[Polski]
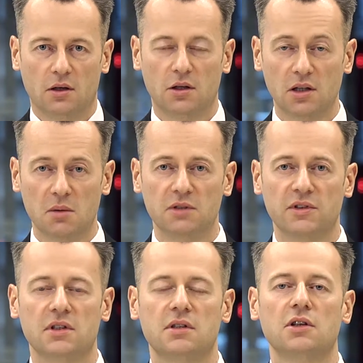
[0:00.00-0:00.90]
Hitem
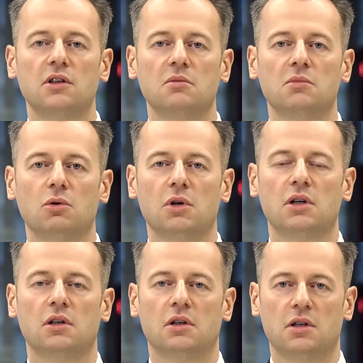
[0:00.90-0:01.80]
inwestycyjnym
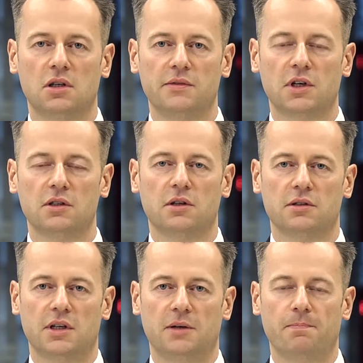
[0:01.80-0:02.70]
były rynki
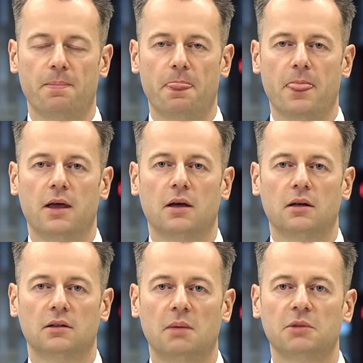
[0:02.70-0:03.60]
wschodzące.
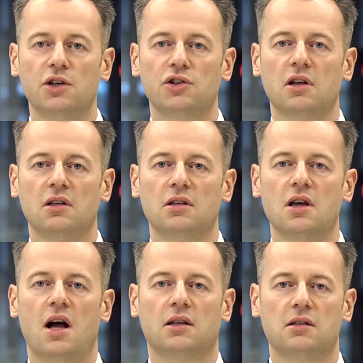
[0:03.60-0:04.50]
Tamtejsze
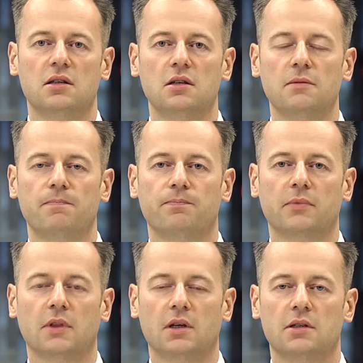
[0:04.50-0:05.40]
rynki akcji
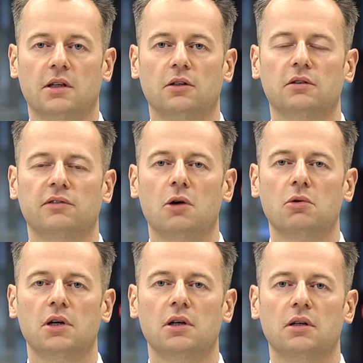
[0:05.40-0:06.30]

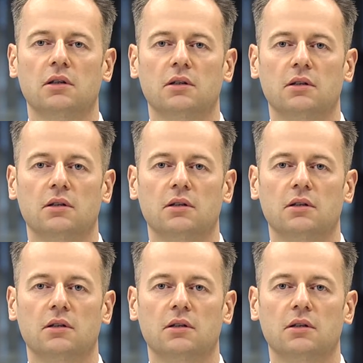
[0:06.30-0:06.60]
zanotowały